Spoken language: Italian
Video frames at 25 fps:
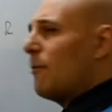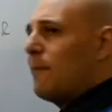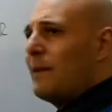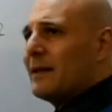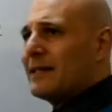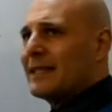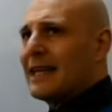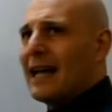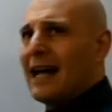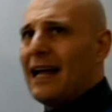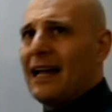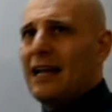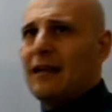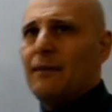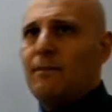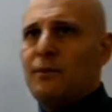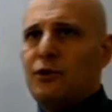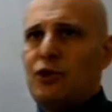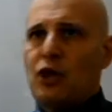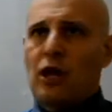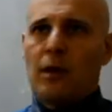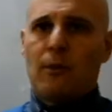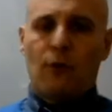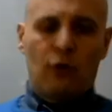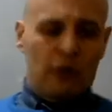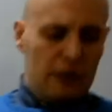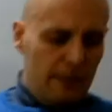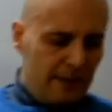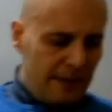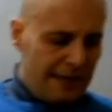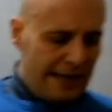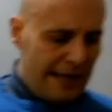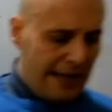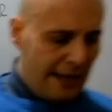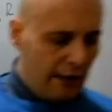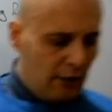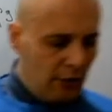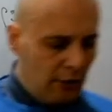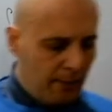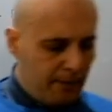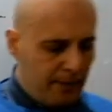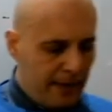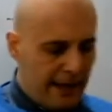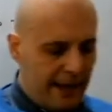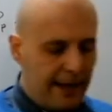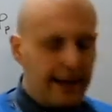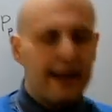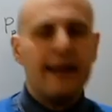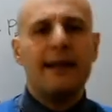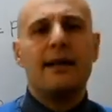pascal bisogna moltiplicarlo
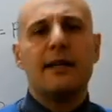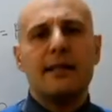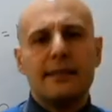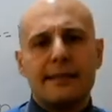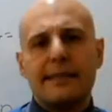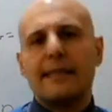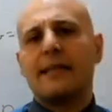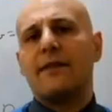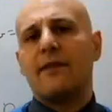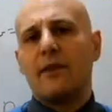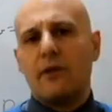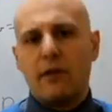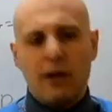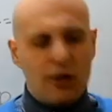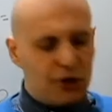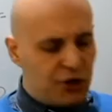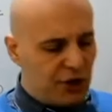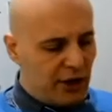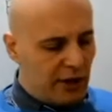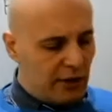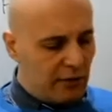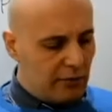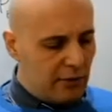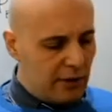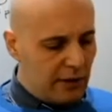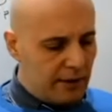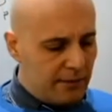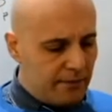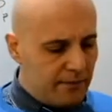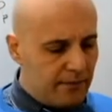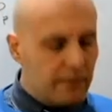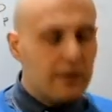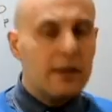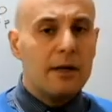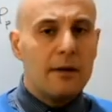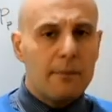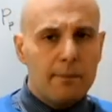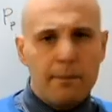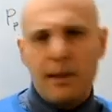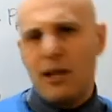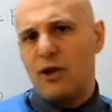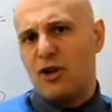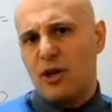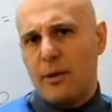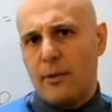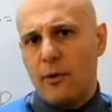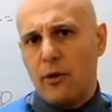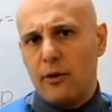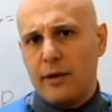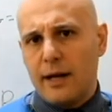per 7,5 per 10
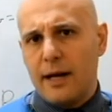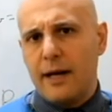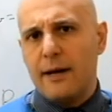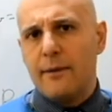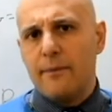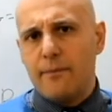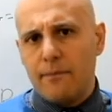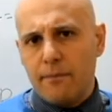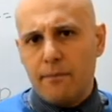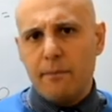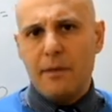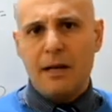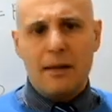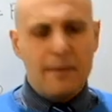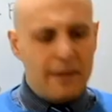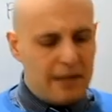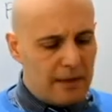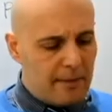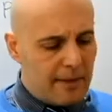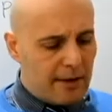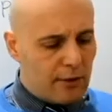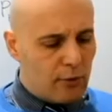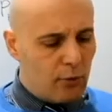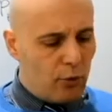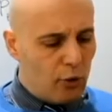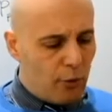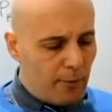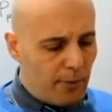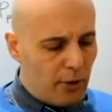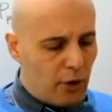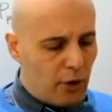alla meno 3 millimetri di mercurio per